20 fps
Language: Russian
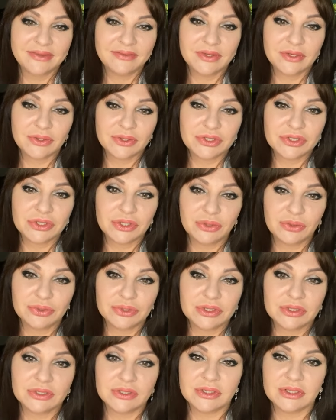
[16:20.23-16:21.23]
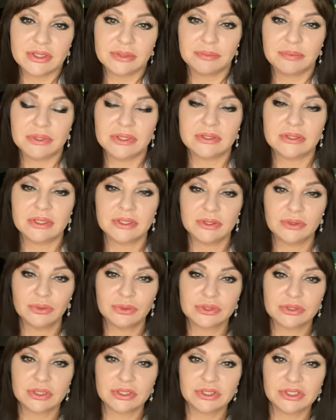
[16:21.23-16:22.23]
Верующие люди не
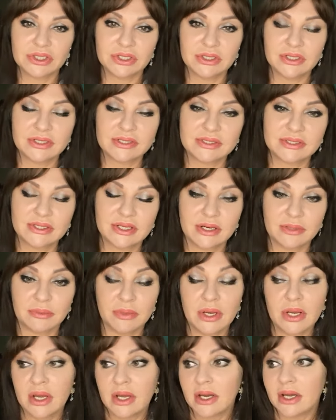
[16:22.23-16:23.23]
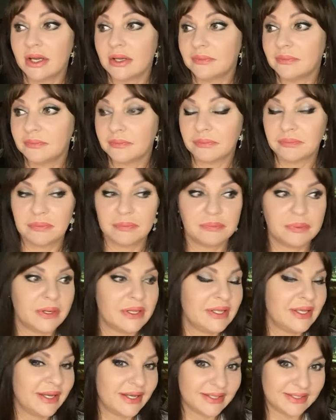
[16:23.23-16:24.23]
придают значения снам. Э,
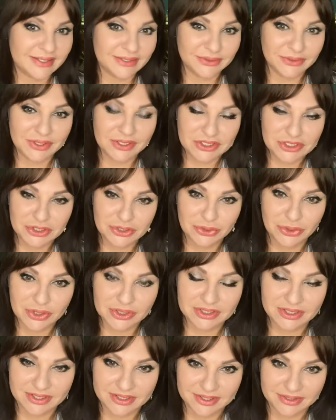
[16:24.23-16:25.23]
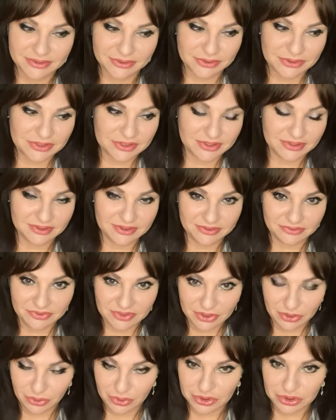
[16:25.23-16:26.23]
понятно, но я же доктор, то есть э,
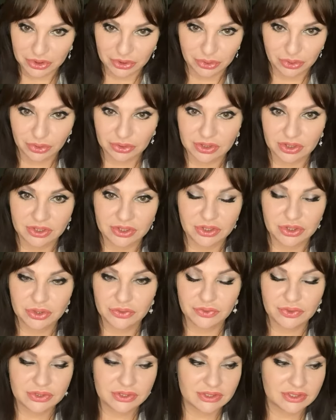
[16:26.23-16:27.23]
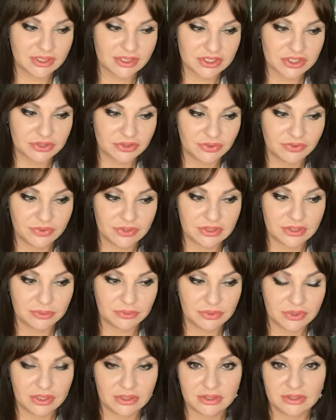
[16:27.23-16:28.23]
верующий доктор, ничего страшного в
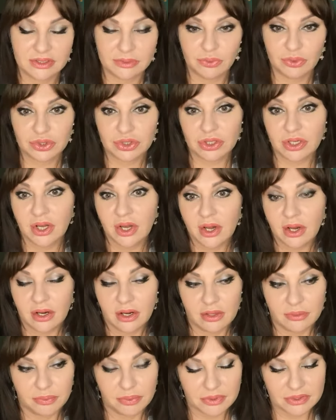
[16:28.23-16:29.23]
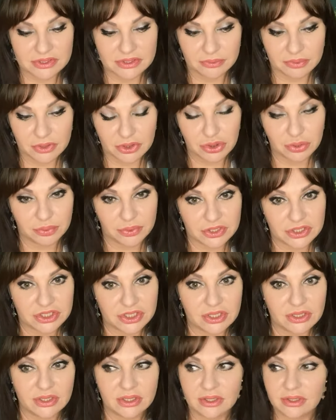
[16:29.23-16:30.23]
этом нет. К тому же, э, прошу
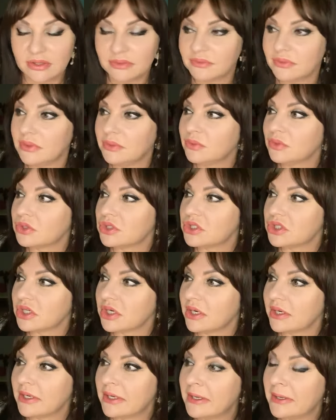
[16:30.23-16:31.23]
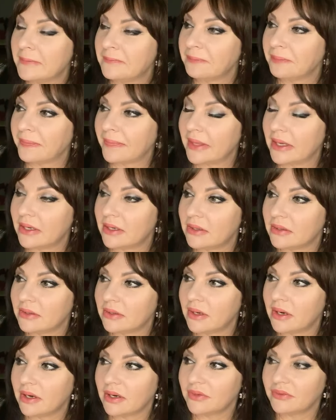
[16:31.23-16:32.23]
прощения, немножечко
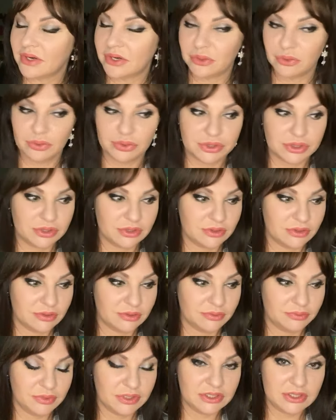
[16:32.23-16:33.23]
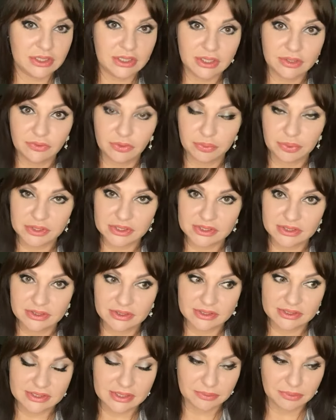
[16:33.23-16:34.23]
оговорюсь. Менделееву
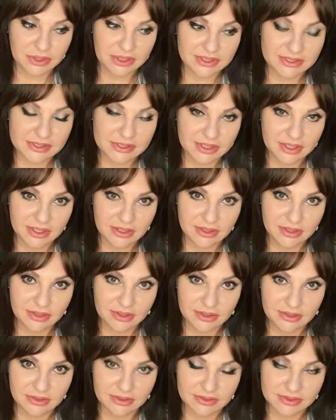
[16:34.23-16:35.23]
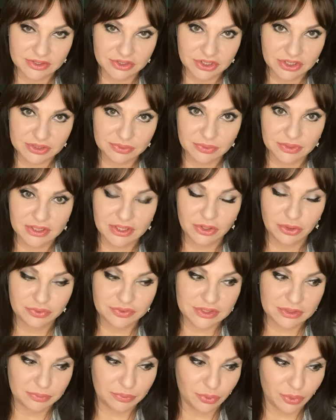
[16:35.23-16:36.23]
приснилась таблица, и сейчас мы
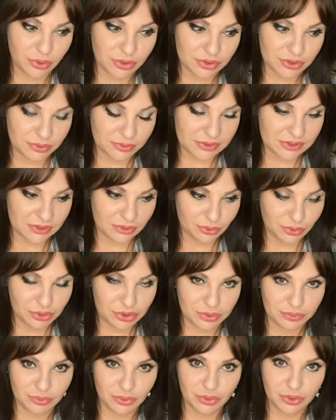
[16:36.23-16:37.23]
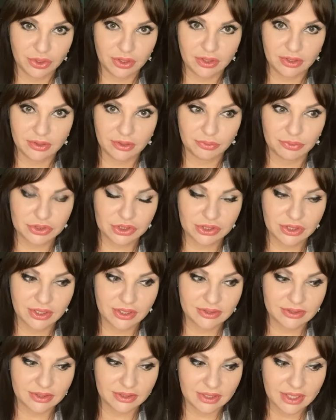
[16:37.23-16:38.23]
ею все пользуемся. Очень многие
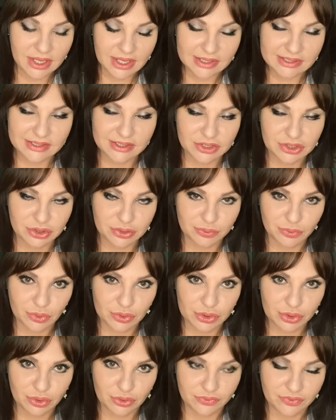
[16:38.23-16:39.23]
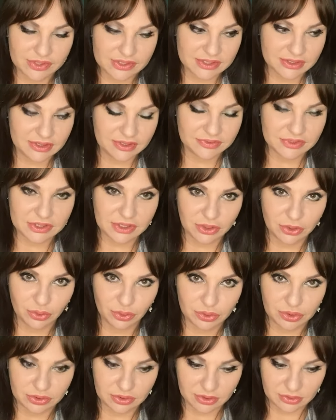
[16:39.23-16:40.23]
музыканты слышат музыку во сне,
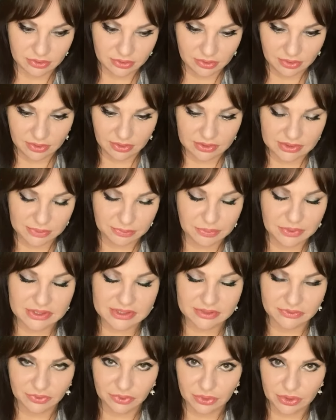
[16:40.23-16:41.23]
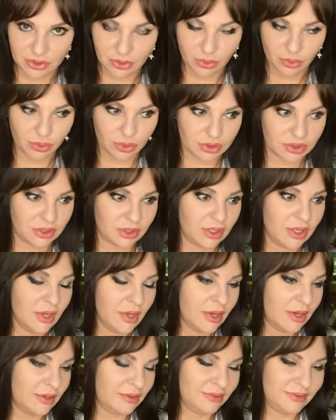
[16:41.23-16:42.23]
встают и записывают аккорды.
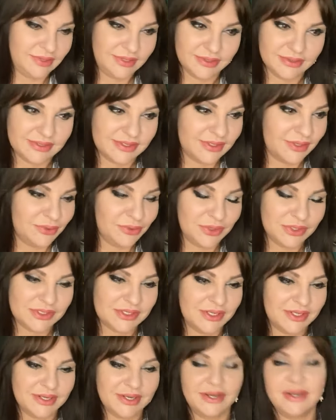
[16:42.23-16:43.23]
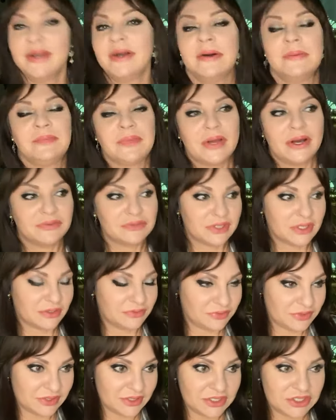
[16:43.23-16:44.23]
Я знаю несколько
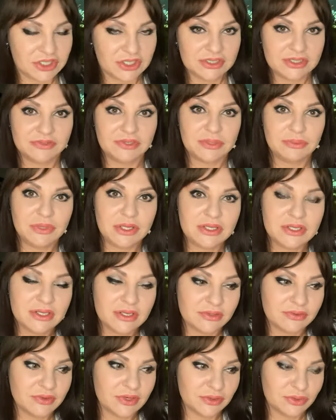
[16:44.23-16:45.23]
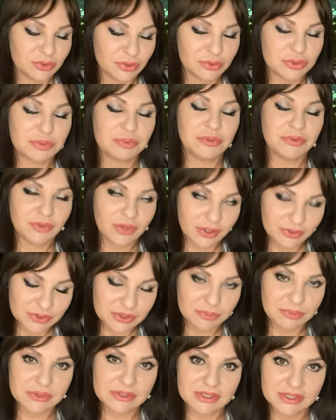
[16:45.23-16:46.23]
авторов наших современников, которые
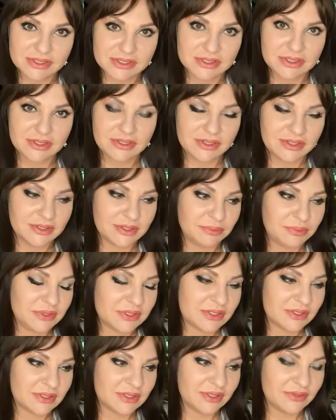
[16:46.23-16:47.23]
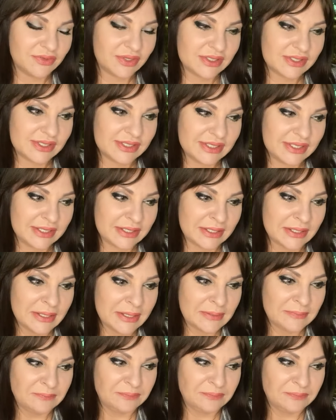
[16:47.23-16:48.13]
успевают записать стихи, написанные во сне.